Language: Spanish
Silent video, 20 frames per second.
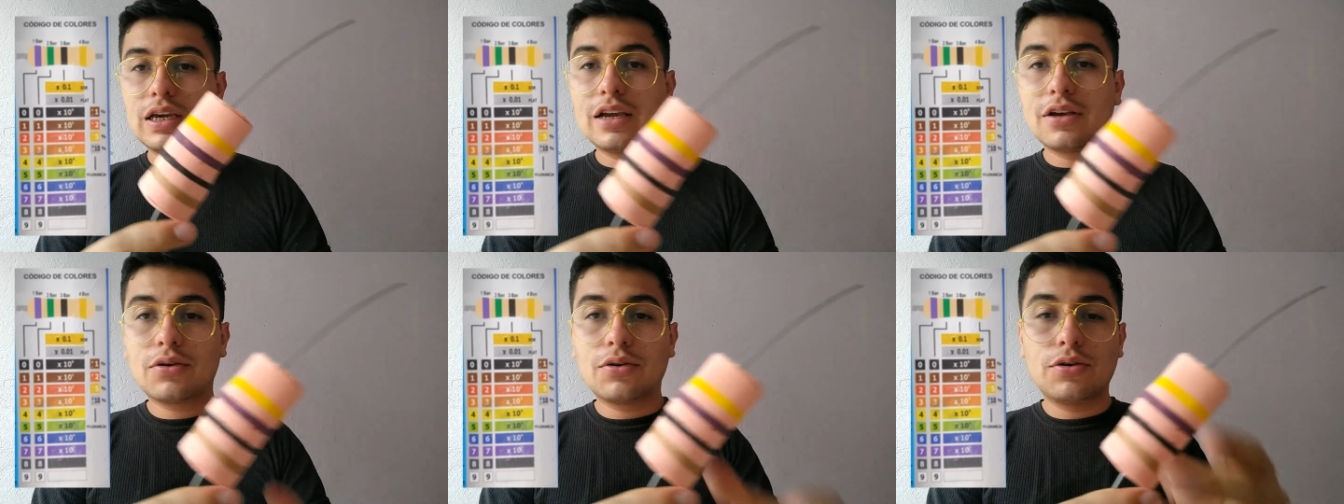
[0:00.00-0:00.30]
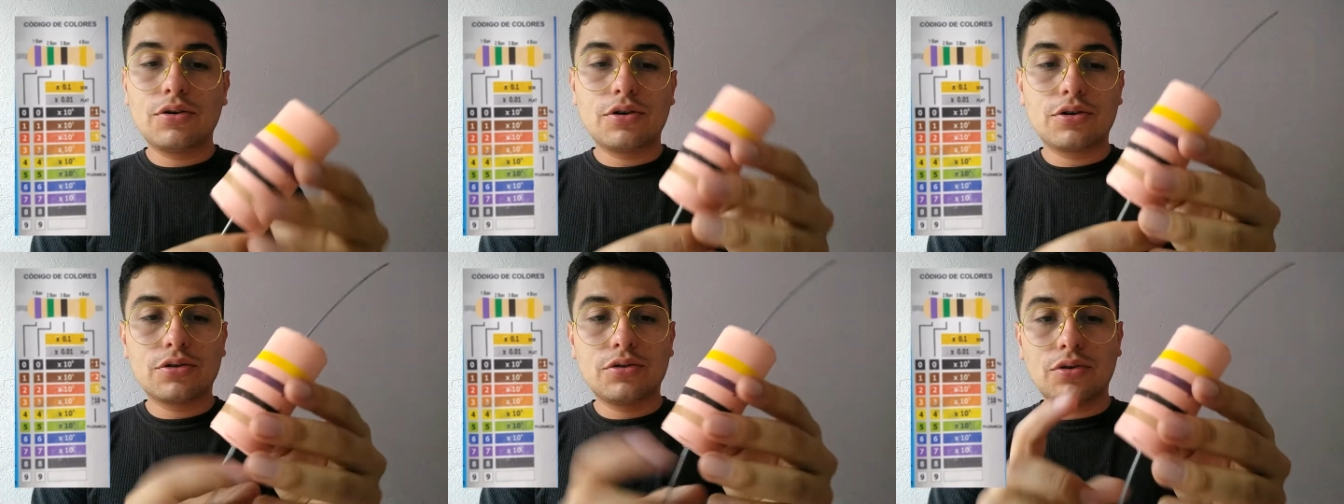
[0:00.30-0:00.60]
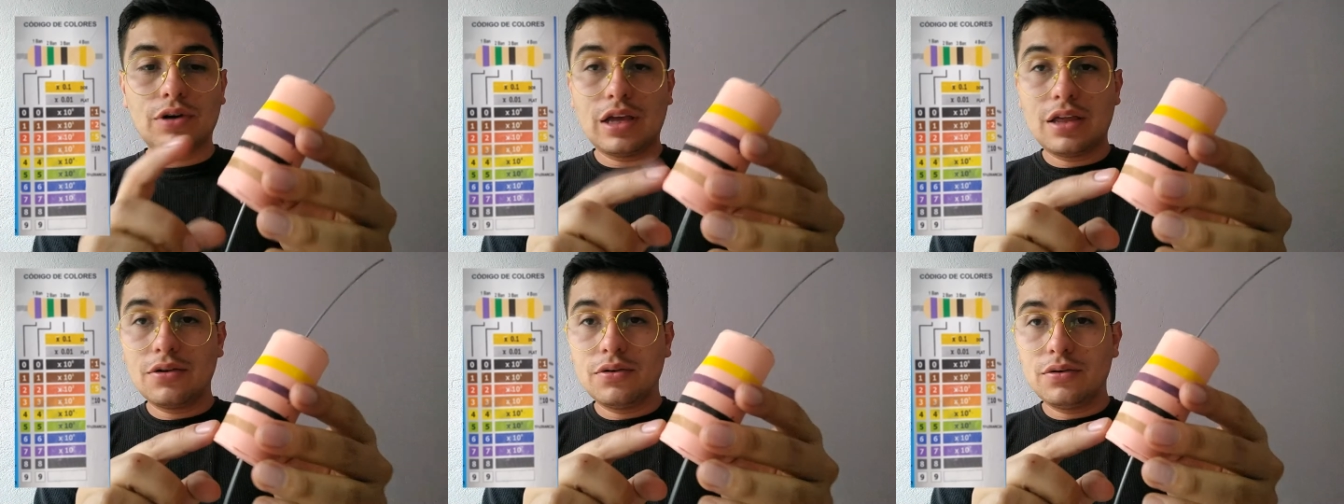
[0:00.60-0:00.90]
el color
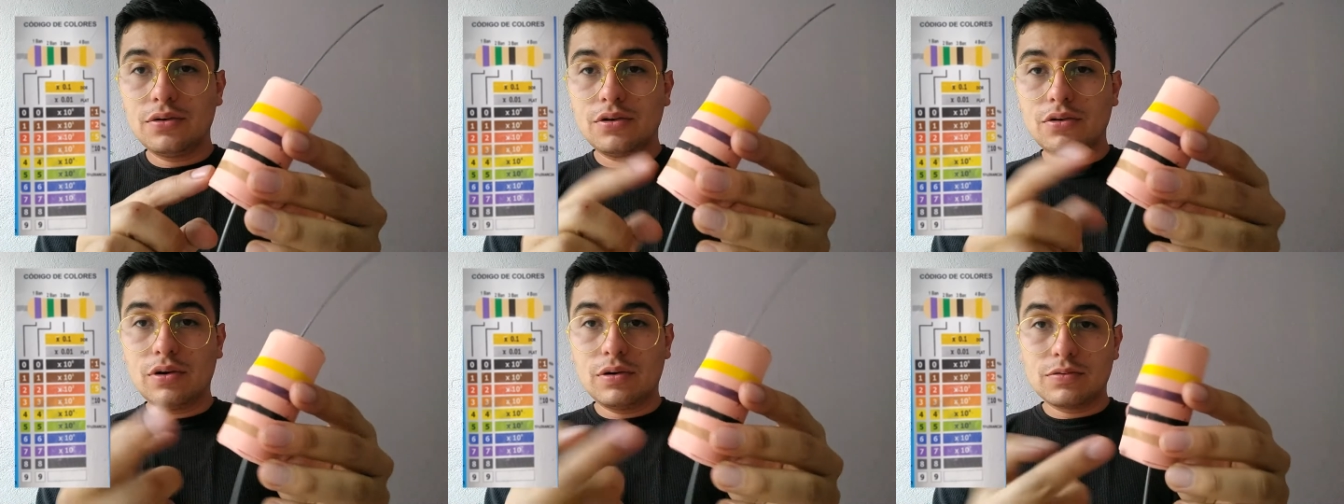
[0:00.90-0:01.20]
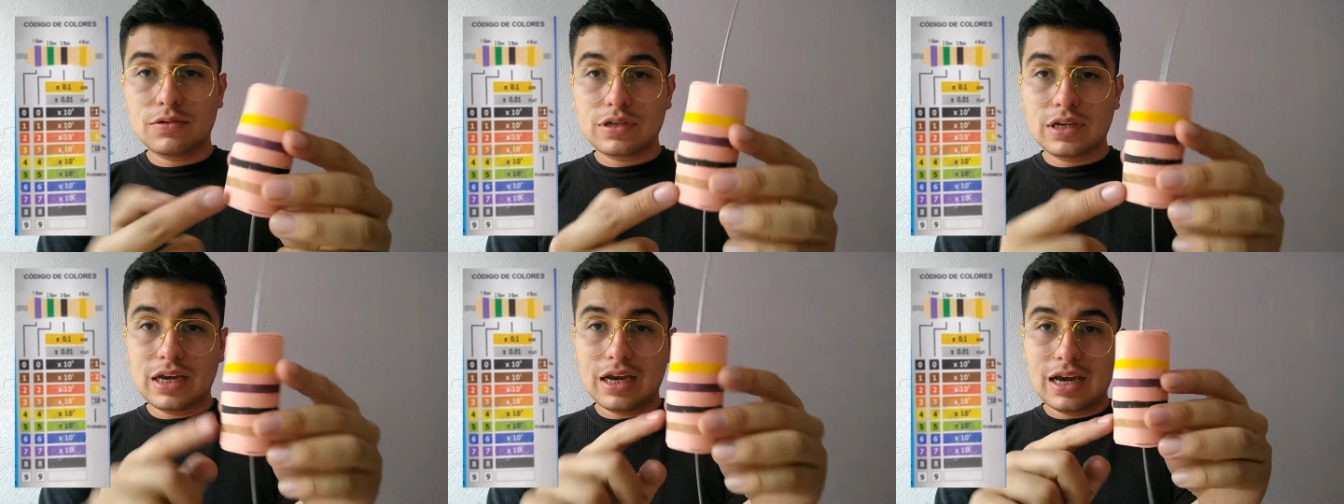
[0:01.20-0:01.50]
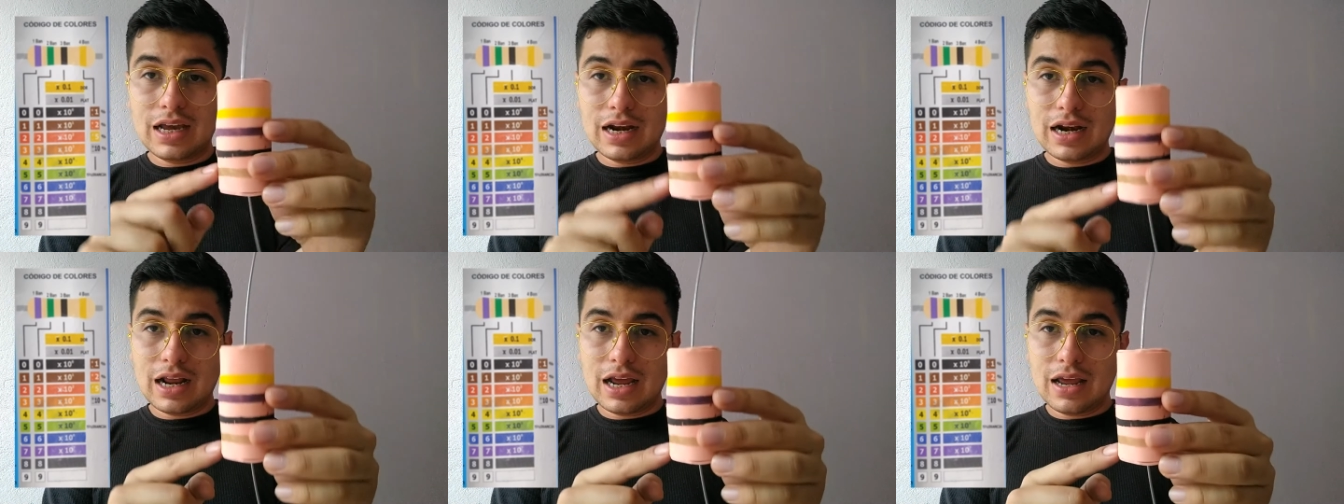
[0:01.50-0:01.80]
dorado, lo vamos a
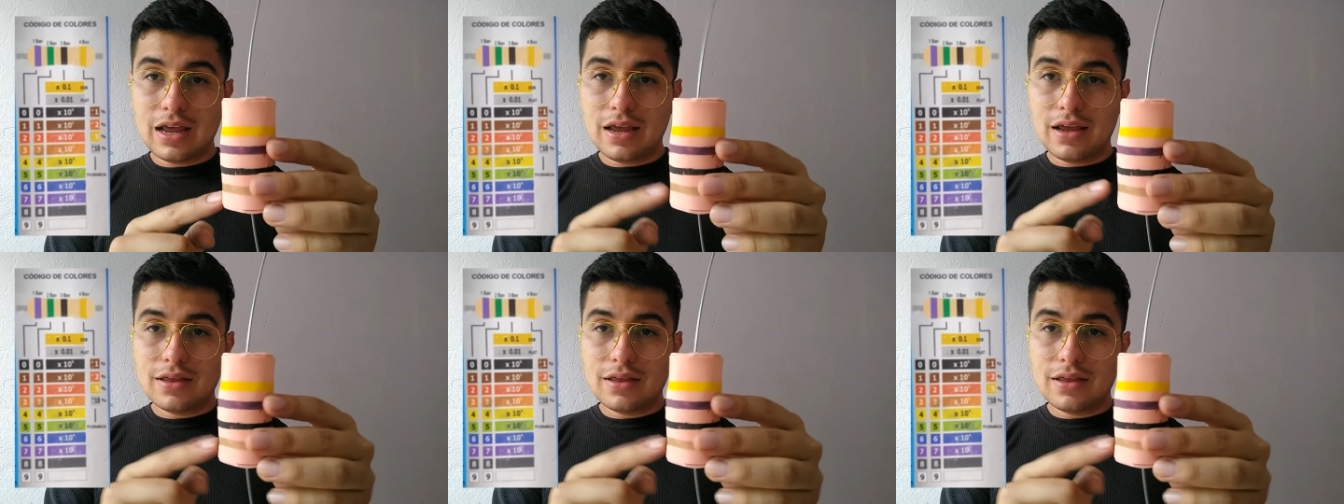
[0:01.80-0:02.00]
dejar